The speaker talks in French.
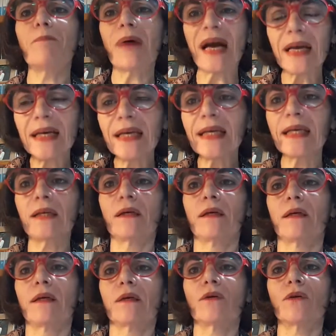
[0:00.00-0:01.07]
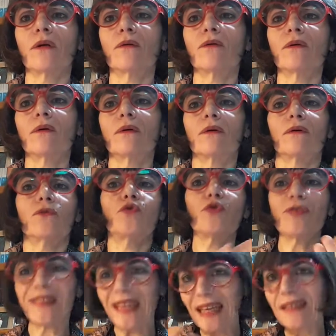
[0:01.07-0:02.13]
parler euh, de
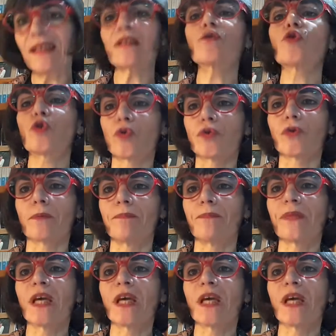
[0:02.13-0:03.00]
certaines choses.